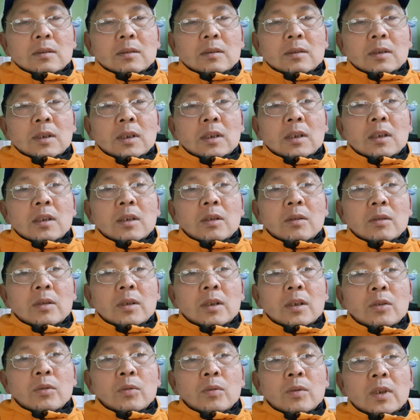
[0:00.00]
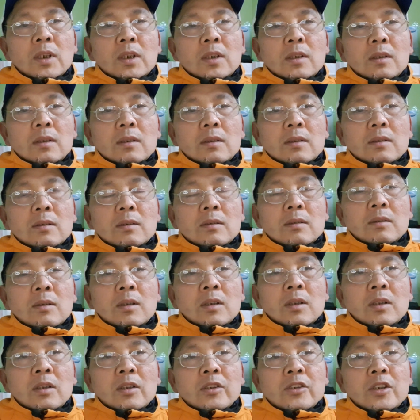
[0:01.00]
vậy thì nếu họ đi du lịch
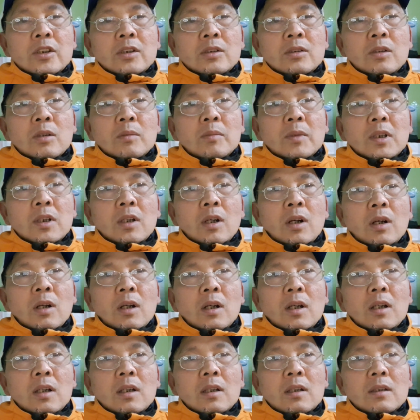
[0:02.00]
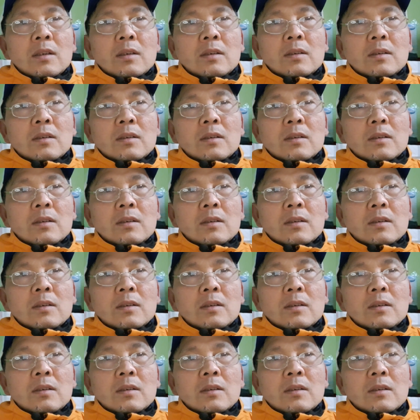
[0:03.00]
rồi họ sinh con bên đó